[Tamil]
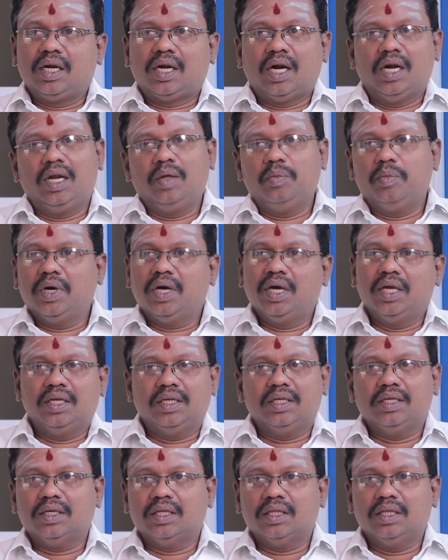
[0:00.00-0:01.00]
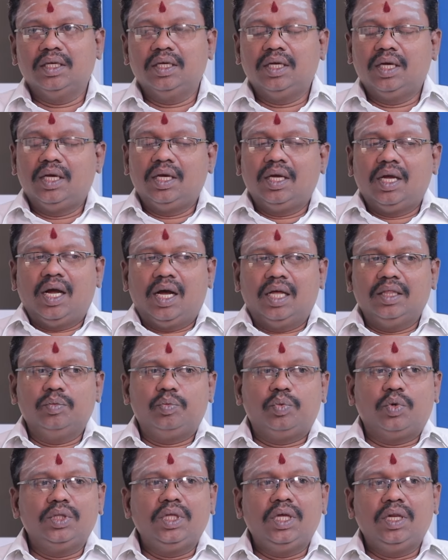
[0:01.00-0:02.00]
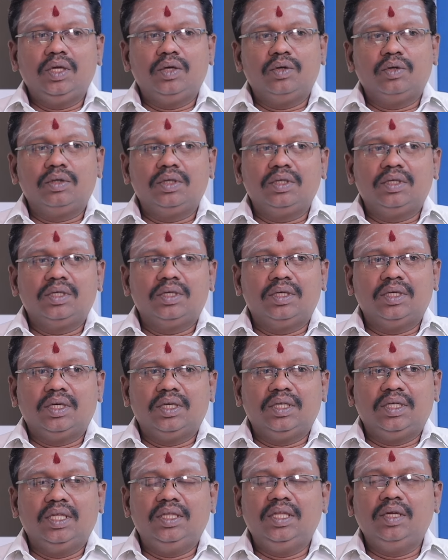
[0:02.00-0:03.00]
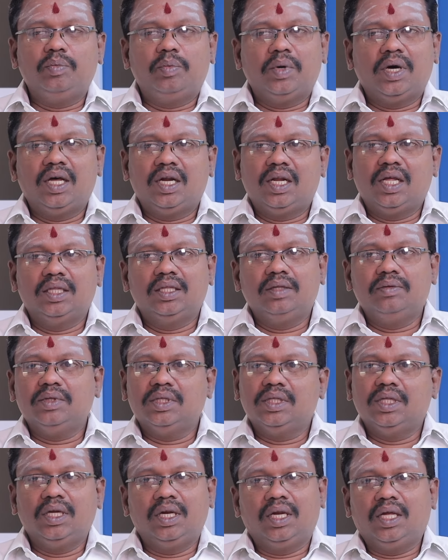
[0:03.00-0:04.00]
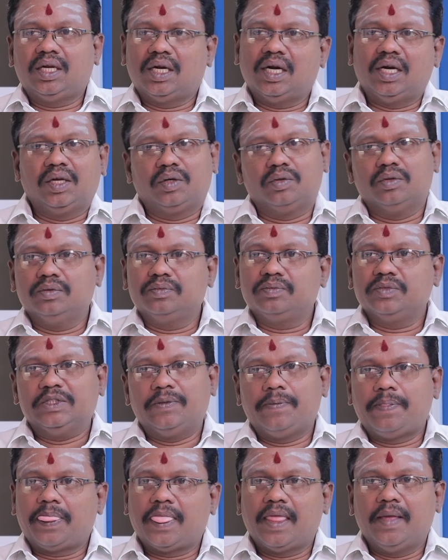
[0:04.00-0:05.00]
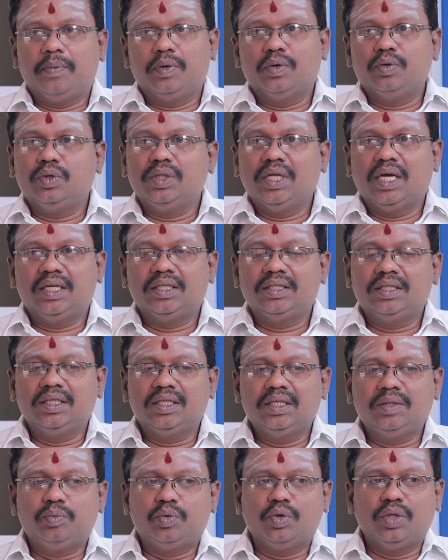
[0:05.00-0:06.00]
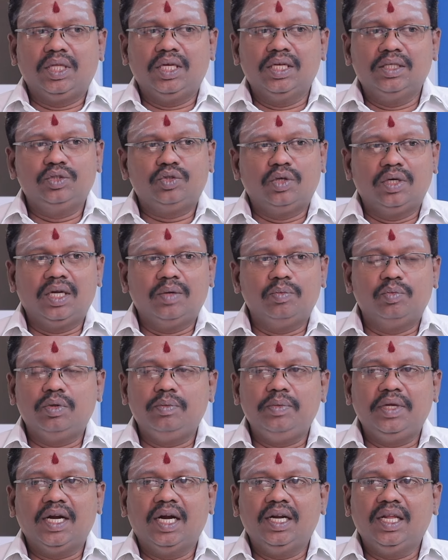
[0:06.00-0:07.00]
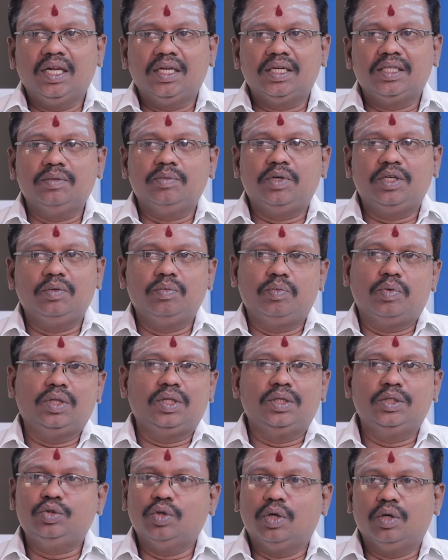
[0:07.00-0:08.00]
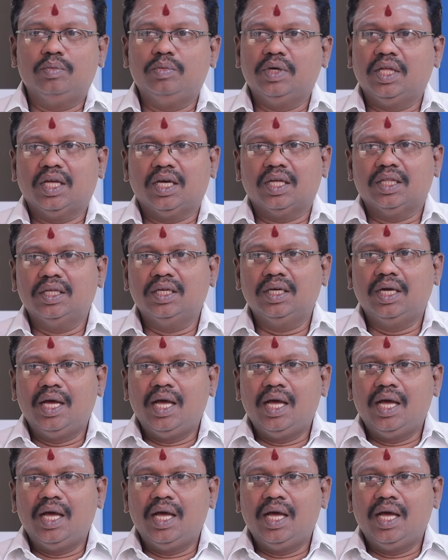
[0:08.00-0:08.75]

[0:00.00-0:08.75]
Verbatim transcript: கண்டிப்பாக இருக்குது அந்த புதையல் யோகம் எதிர்பாராத விதையில் கிடைக்கும் இப்போ உதாரணத்துக்கு புதையல்னு சொன்னால் பூமி கடையில் இருக்கிறது மட்டும் புதையல் சொல்ல முடியாது